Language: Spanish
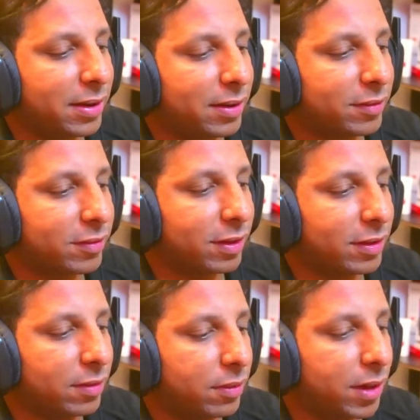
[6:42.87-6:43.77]
nuestro
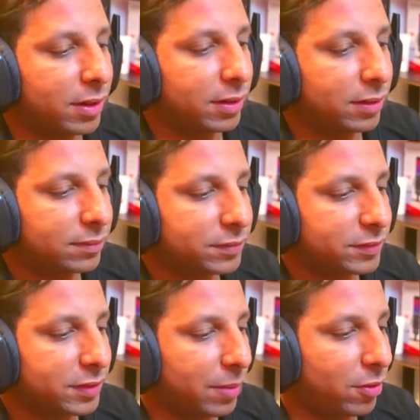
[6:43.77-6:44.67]
querido Monati.
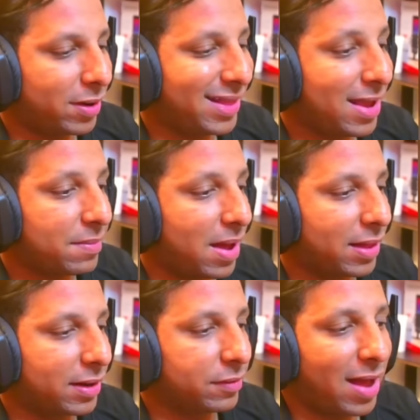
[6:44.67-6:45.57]
Se pone de
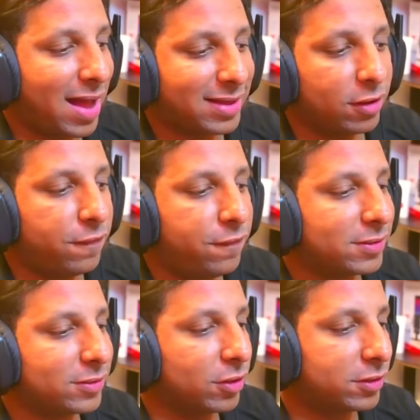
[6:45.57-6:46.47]
madre, bro. Ataca a los
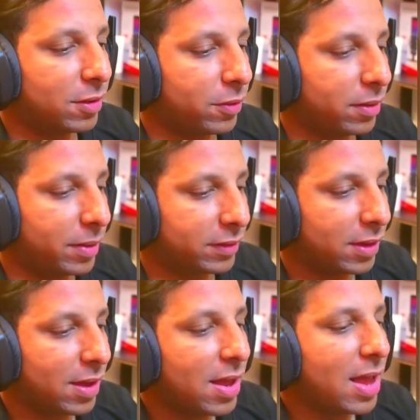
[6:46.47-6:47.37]
fans todo el tiempo de Messi.
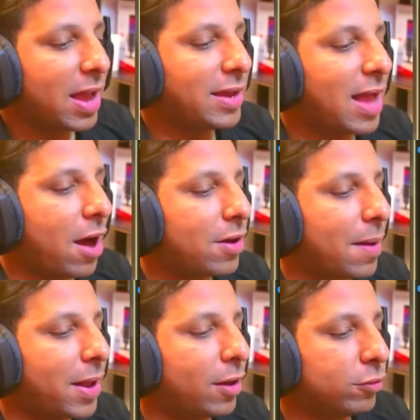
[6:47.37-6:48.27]
Y ahora una
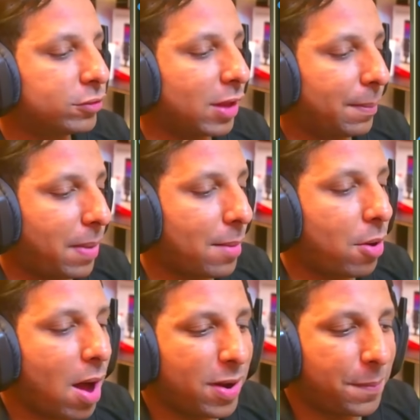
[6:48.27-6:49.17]
pregunta.
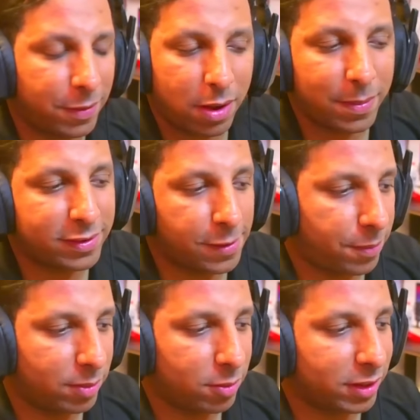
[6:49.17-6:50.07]
Vamos a poner primero a Messi, y después
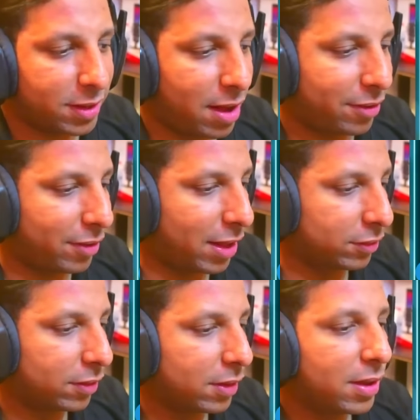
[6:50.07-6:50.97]
ponemos a Cristiano
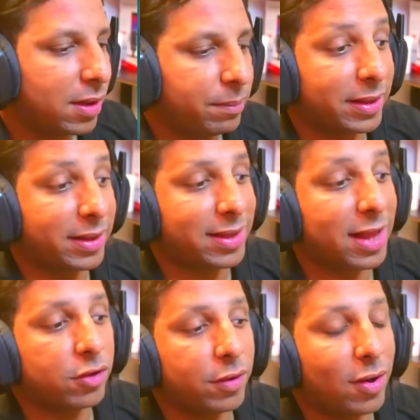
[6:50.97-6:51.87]
Ronaldo. Mientras
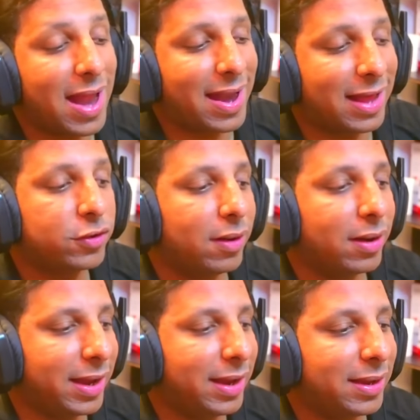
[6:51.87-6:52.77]
tanto, bro, la National
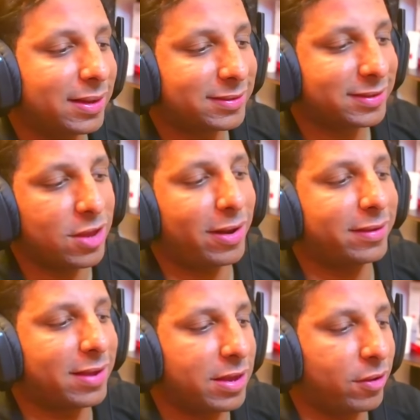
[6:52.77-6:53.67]
League, señoras y
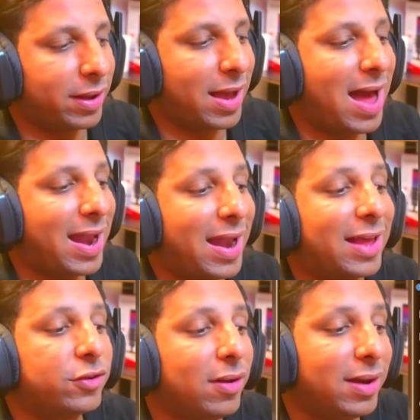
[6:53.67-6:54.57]
señores, a la
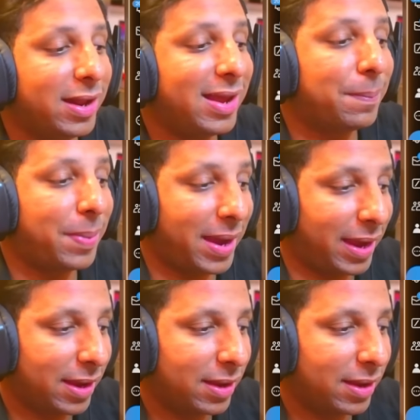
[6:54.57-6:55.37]
National League B.